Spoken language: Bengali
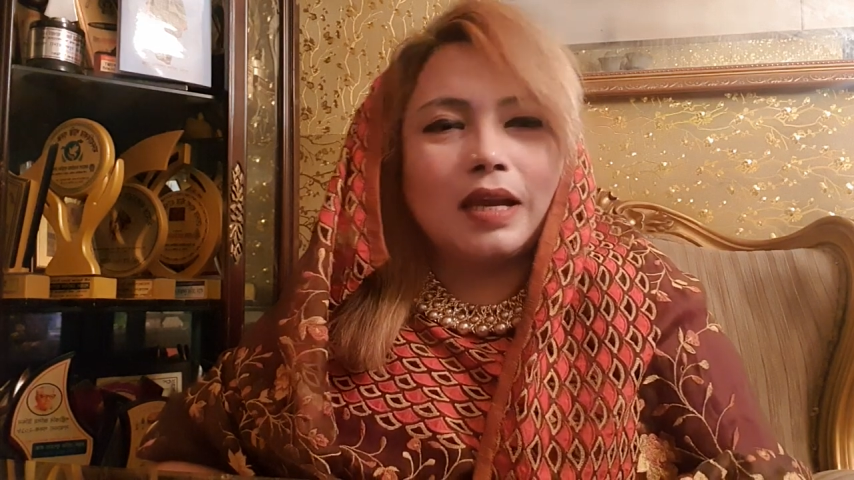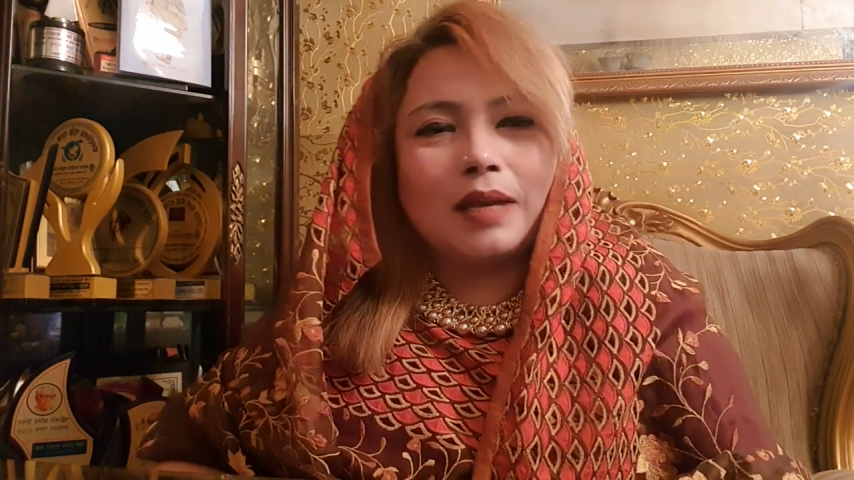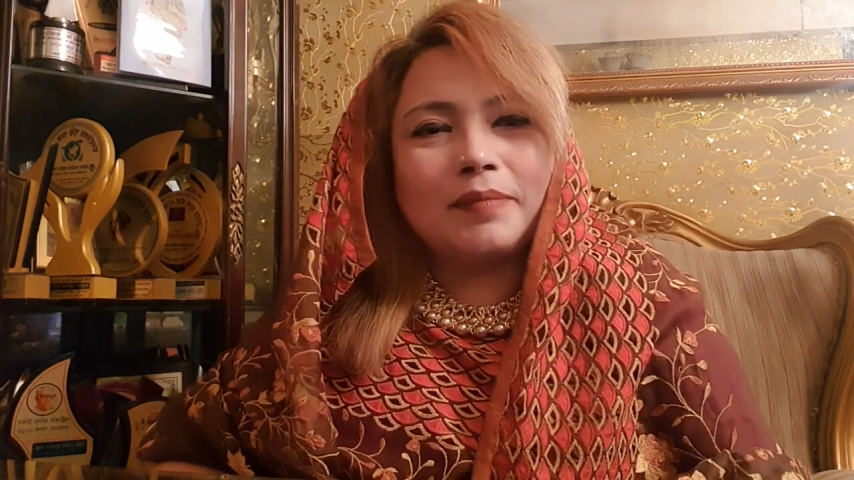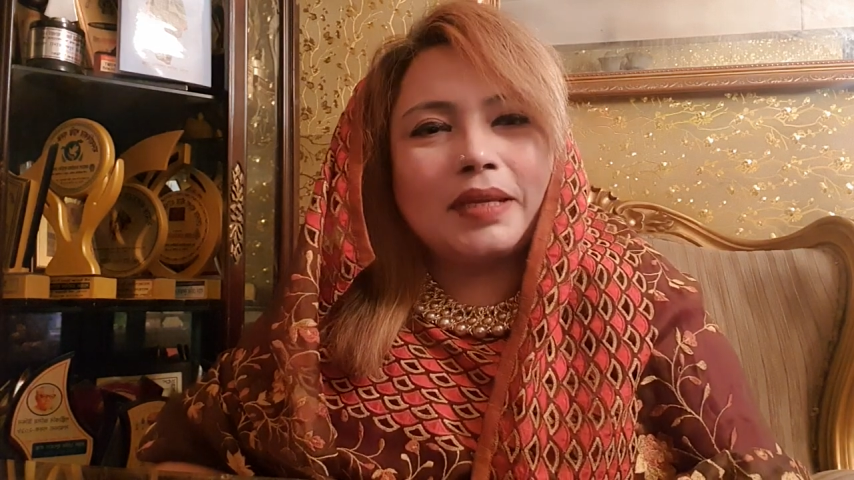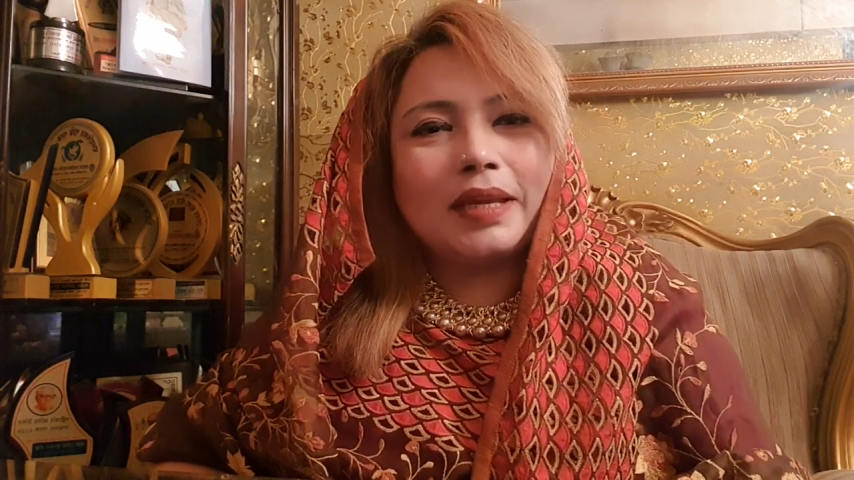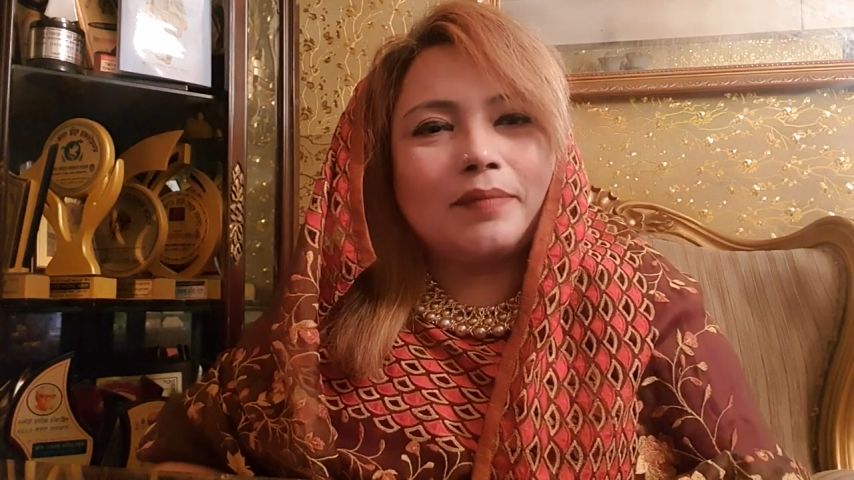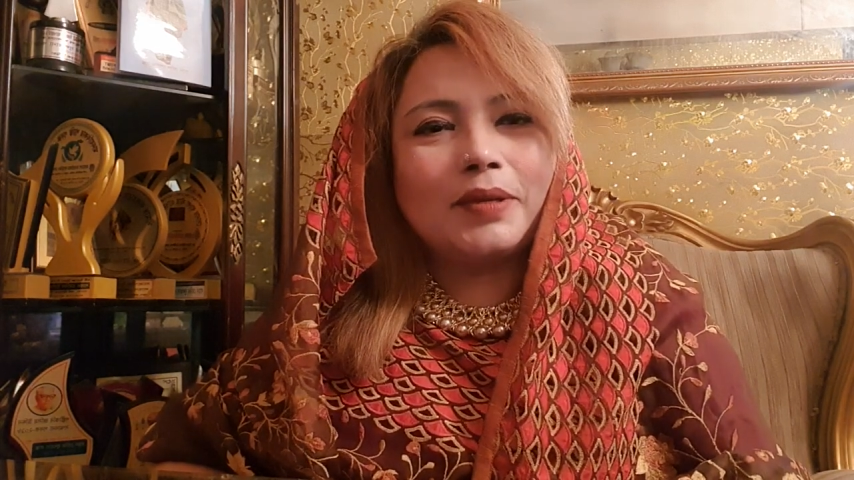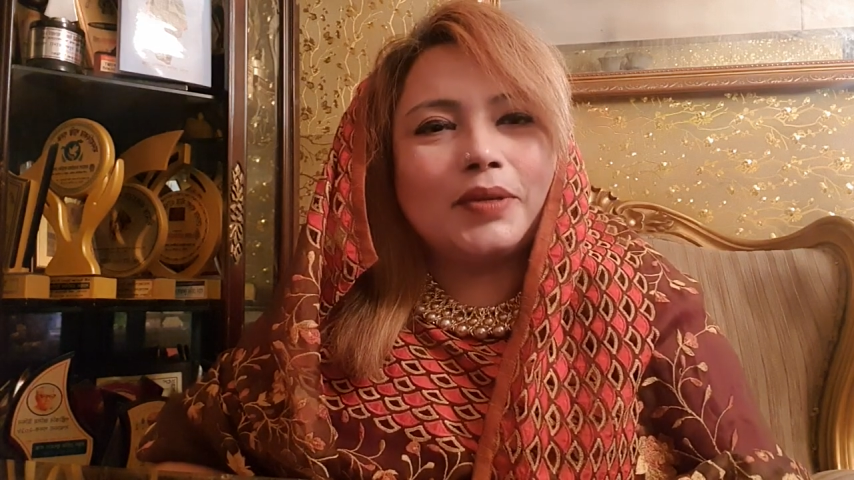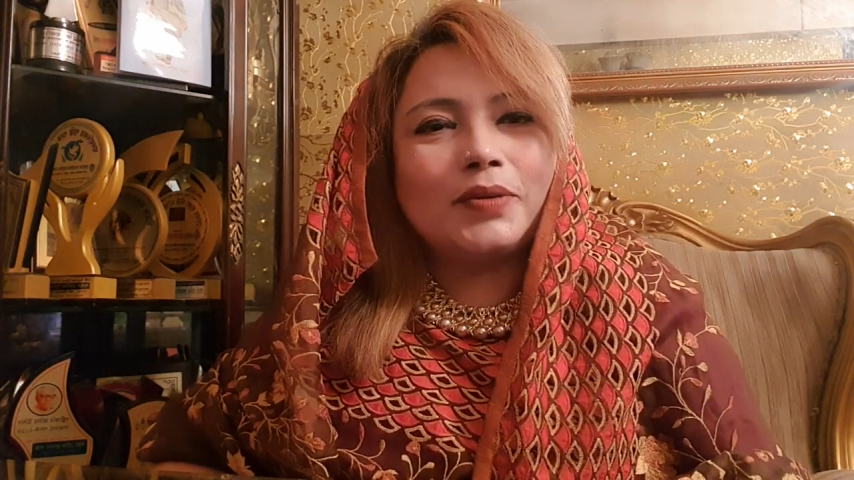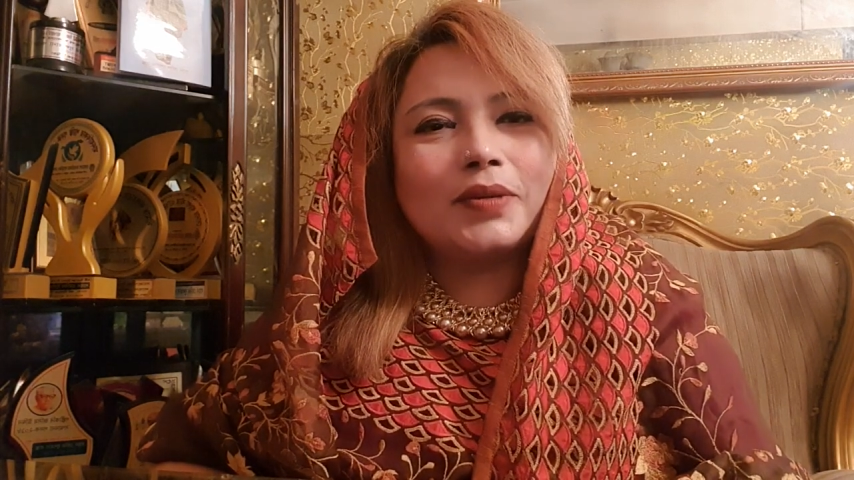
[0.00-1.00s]
আমি এই
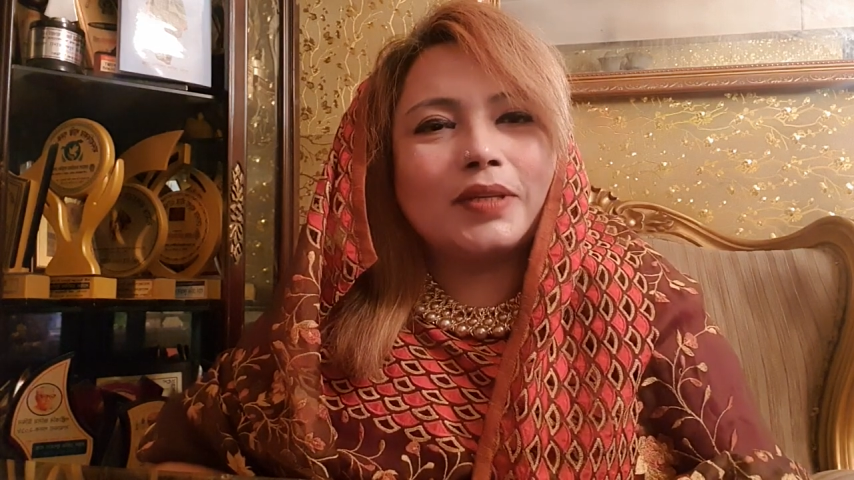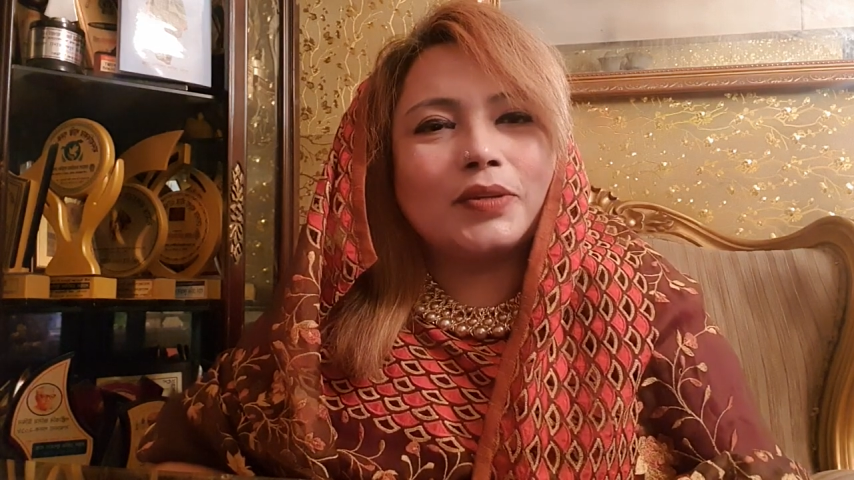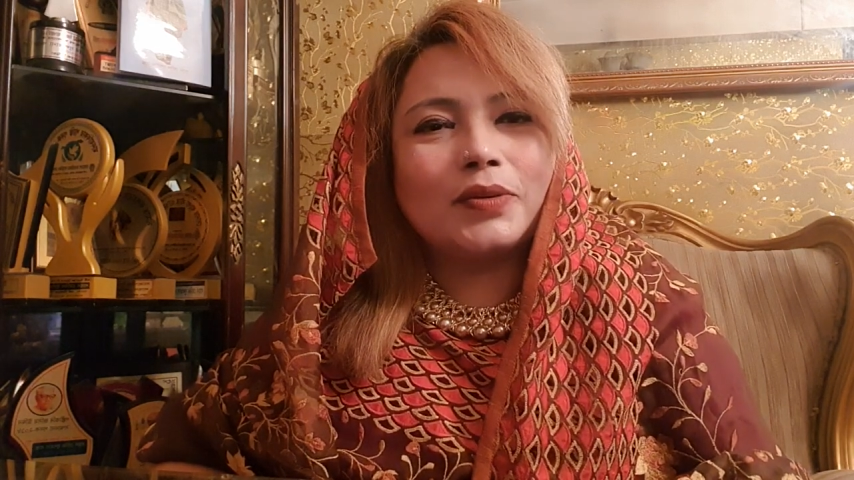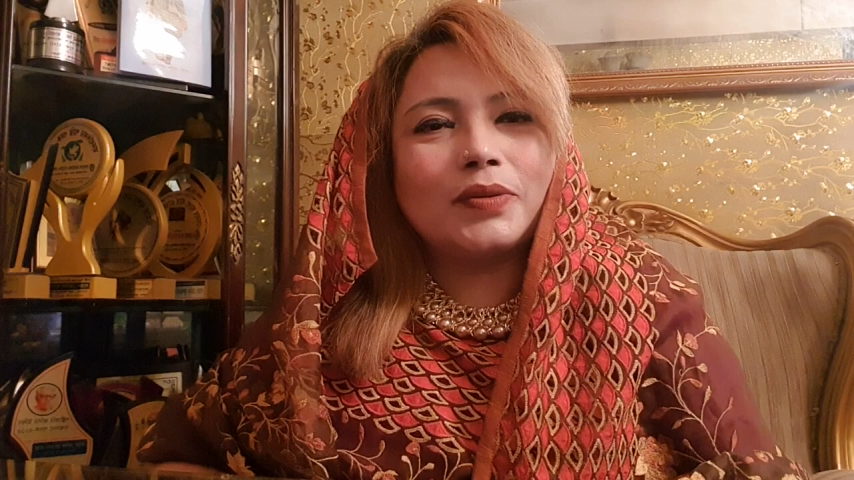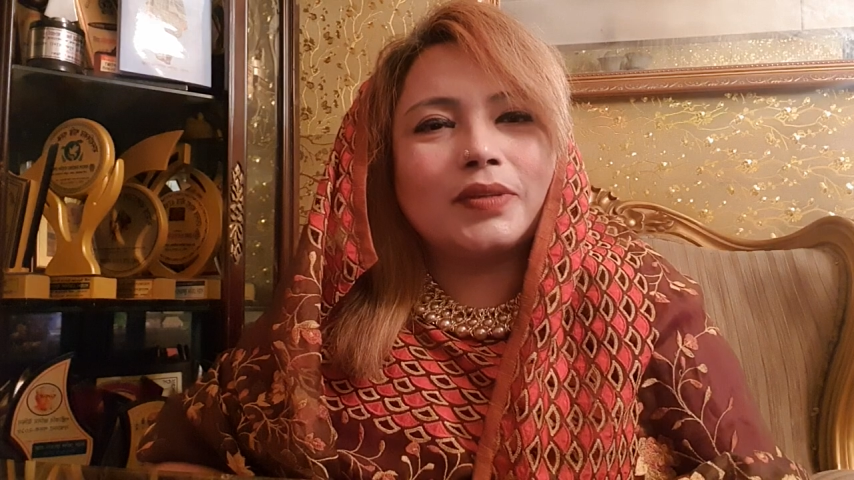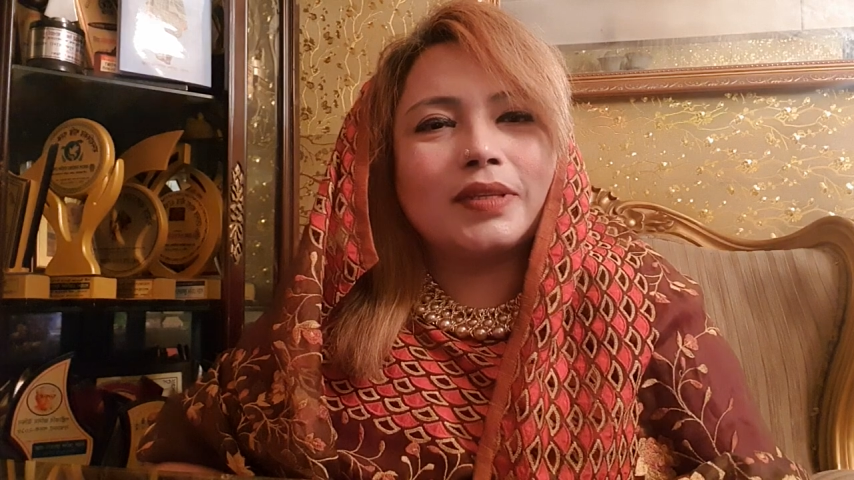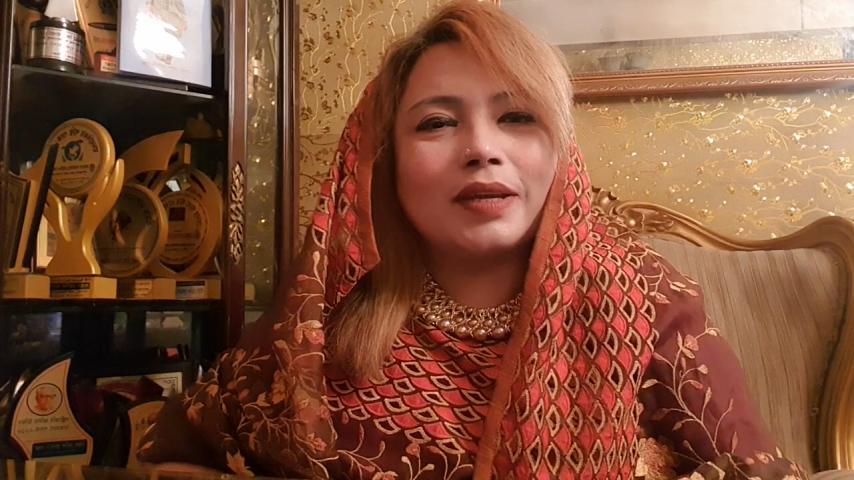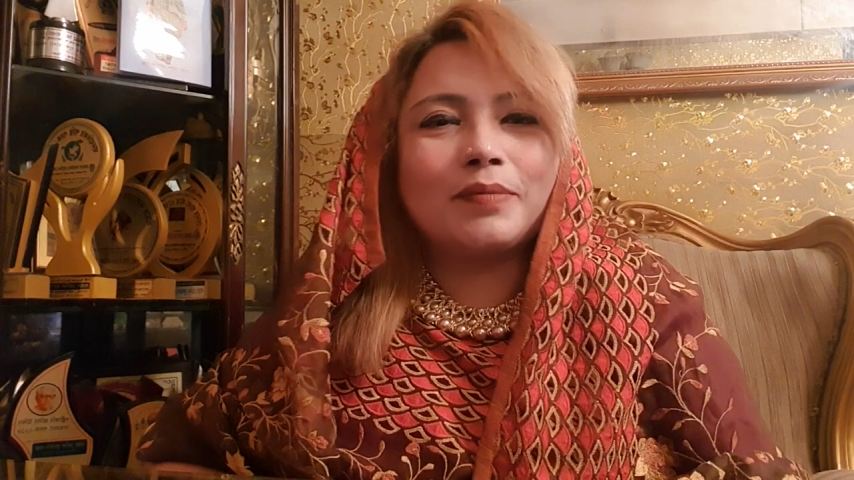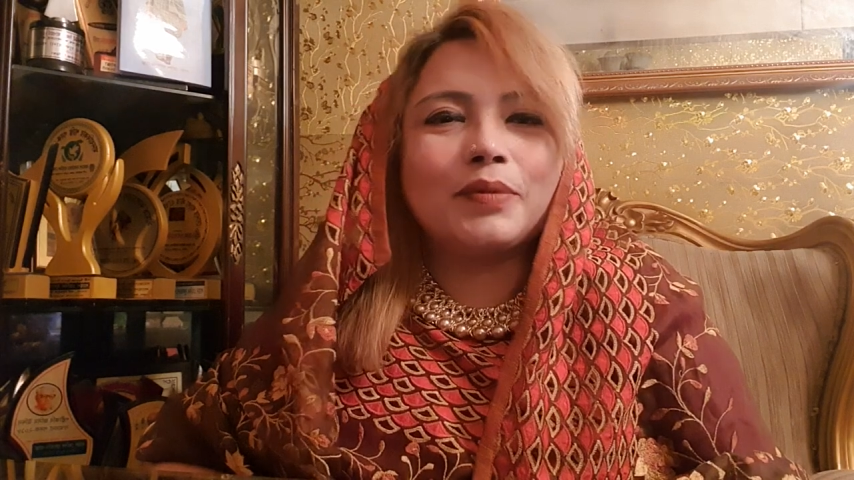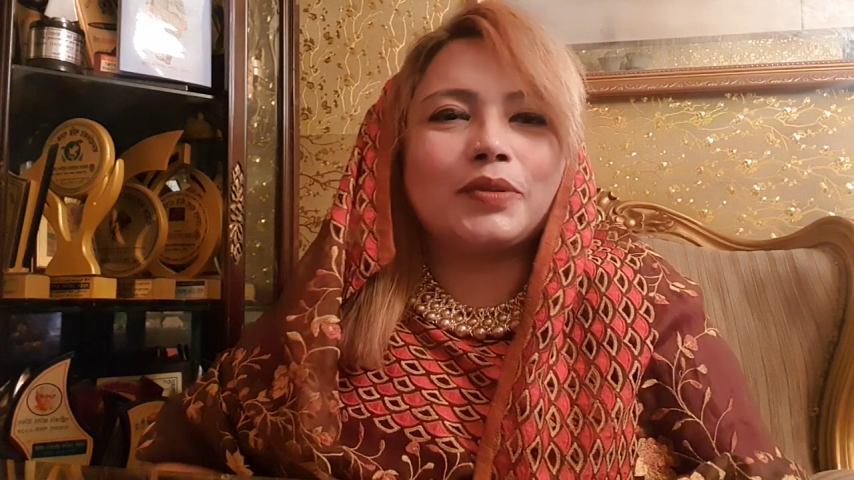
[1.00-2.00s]
ভিডিওটা যখন
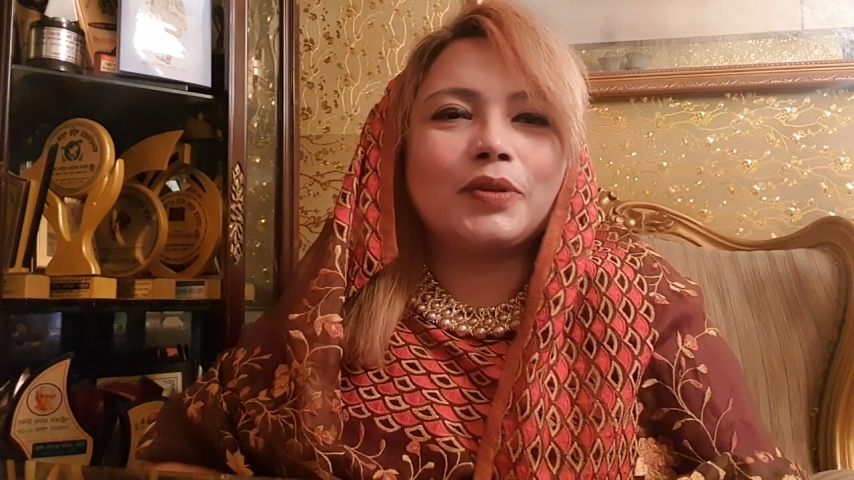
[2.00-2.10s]
ছাড়ব